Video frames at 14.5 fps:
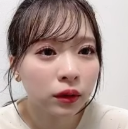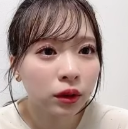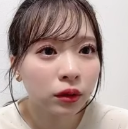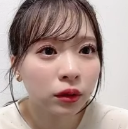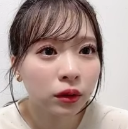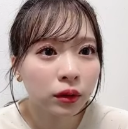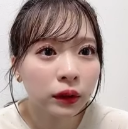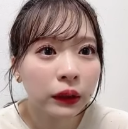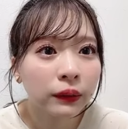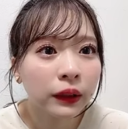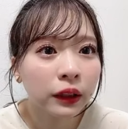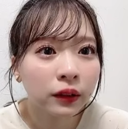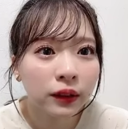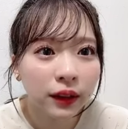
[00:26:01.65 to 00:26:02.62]
状況で
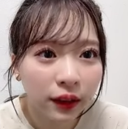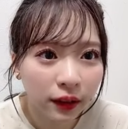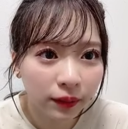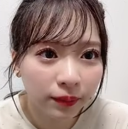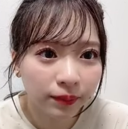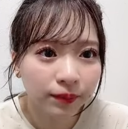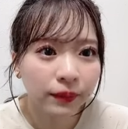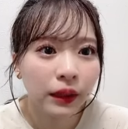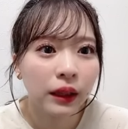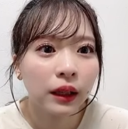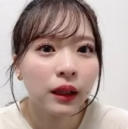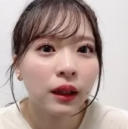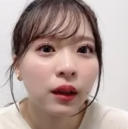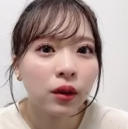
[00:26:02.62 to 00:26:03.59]
はあるから
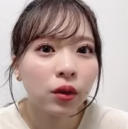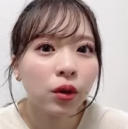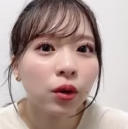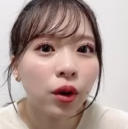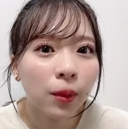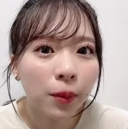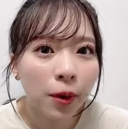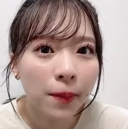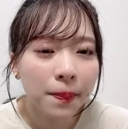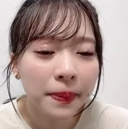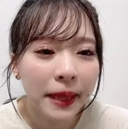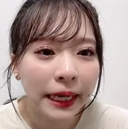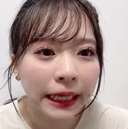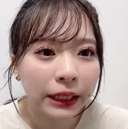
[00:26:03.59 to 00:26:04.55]
今後も
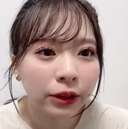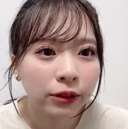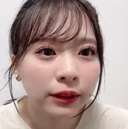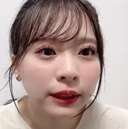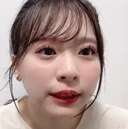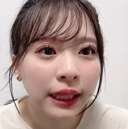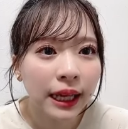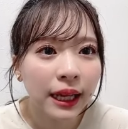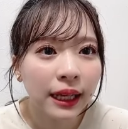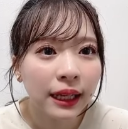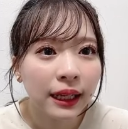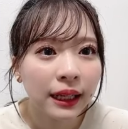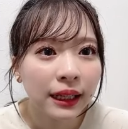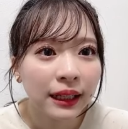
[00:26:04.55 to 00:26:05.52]
仲良くして
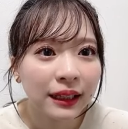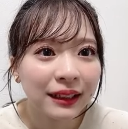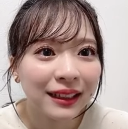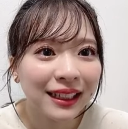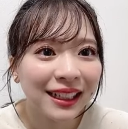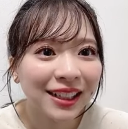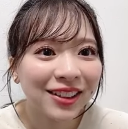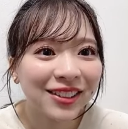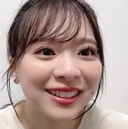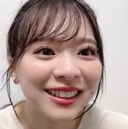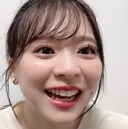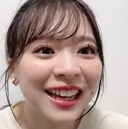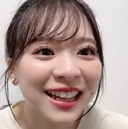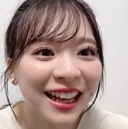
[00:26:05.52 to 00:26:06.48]
仲良く
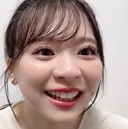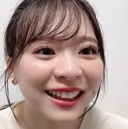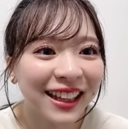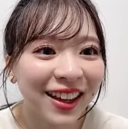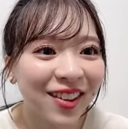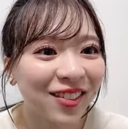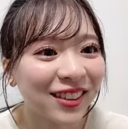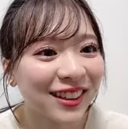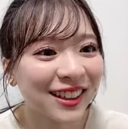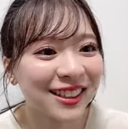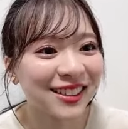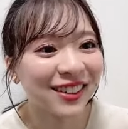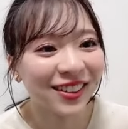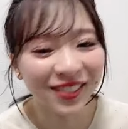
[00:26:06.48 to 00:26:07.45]
したいなって
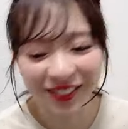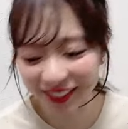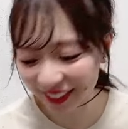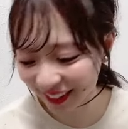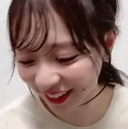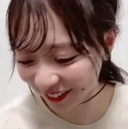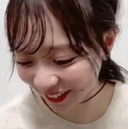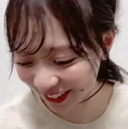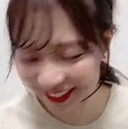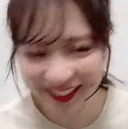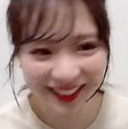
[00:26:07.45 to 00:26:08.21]
私は思ってます